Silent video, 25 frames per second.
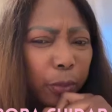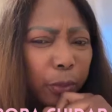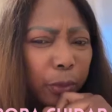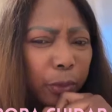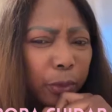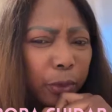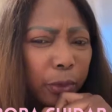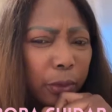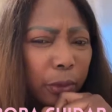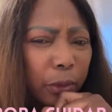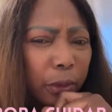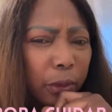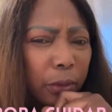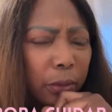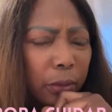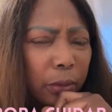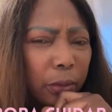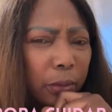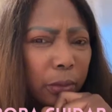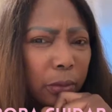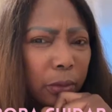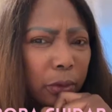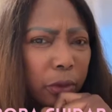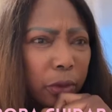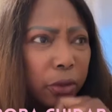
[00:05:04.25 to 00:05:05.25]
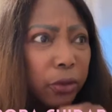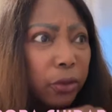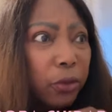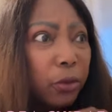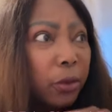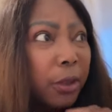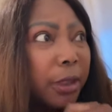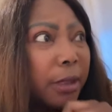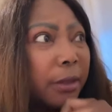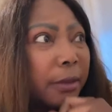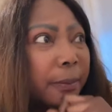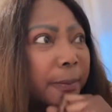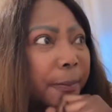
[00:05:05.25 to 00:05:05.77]
ton mur, je
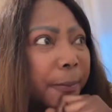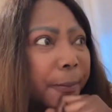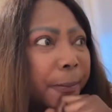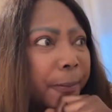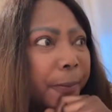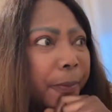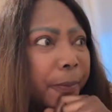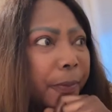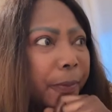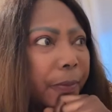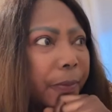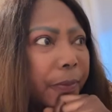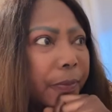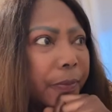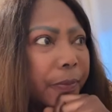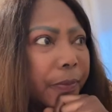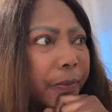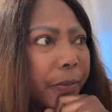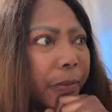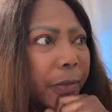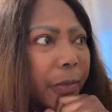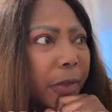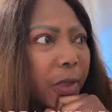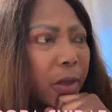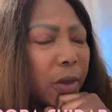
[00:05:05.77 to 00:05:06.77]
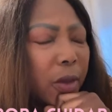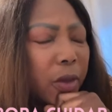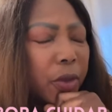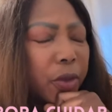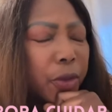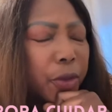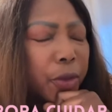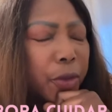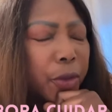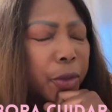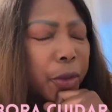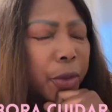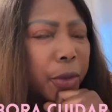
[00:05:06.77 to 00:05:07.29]
suis
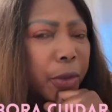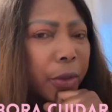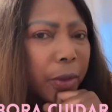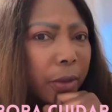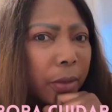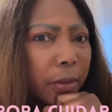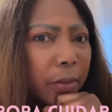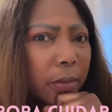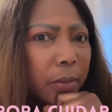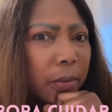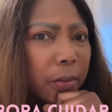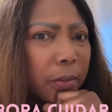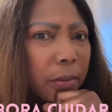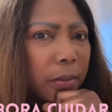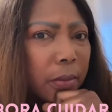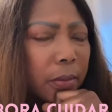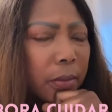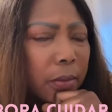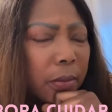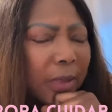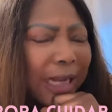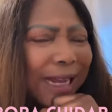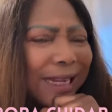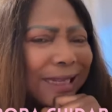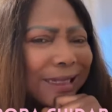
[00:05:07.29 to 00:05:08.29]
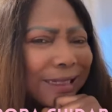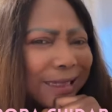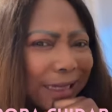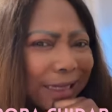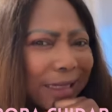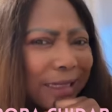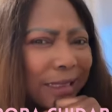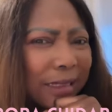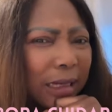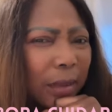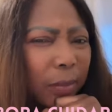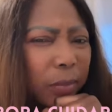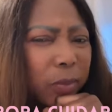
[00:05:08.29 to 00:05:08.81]
sûr à
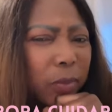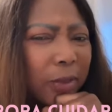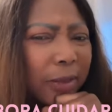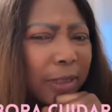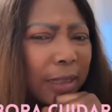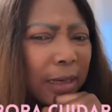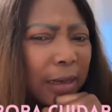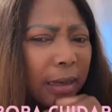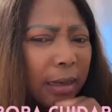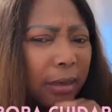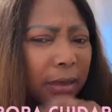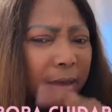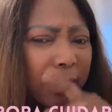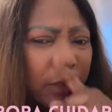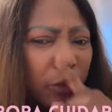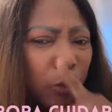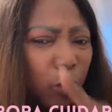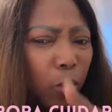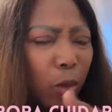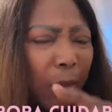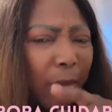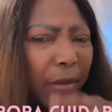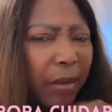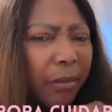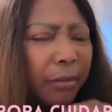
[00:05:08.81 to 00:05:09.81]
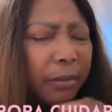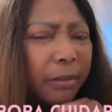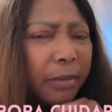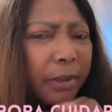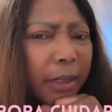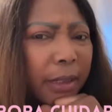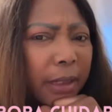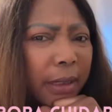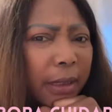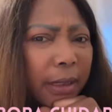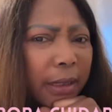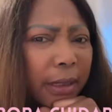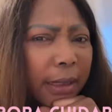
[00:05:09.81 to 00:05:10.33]
500% que c'est toi-même
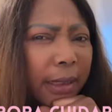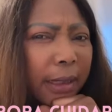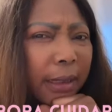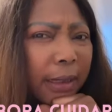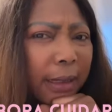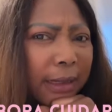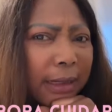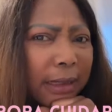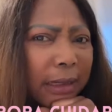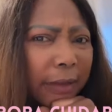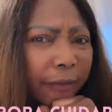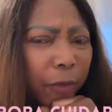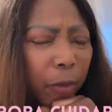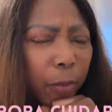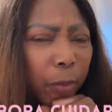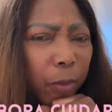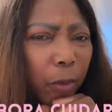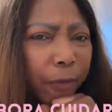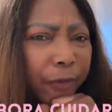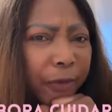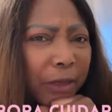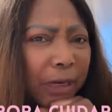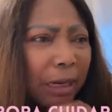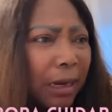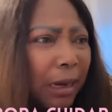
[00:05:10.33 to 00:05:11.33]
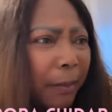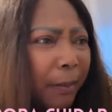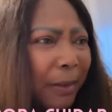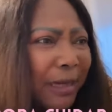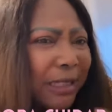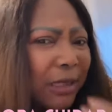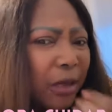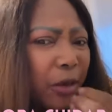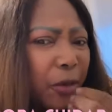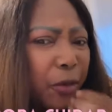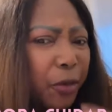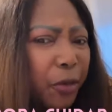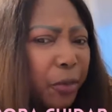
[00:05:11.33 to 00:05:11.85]
qui crée ces faux profils-là.
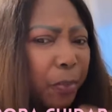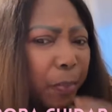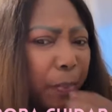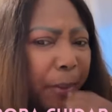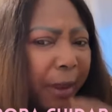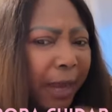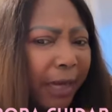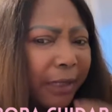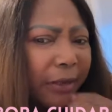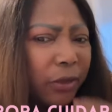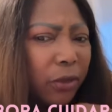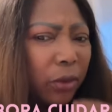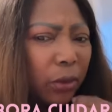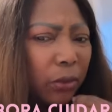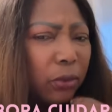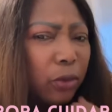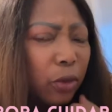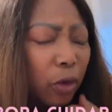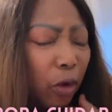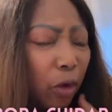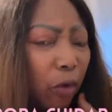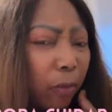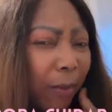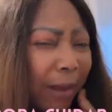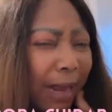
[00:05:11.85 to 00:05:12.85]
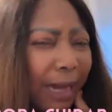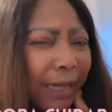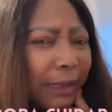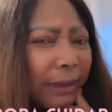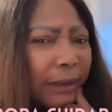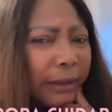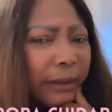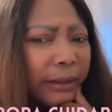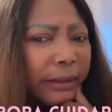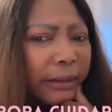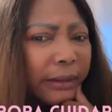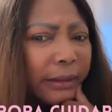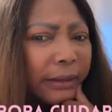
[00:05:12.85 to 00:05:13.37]
Parce qu'une personne
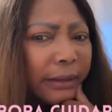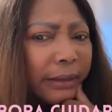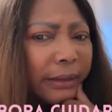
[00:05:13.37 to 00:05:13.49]
normale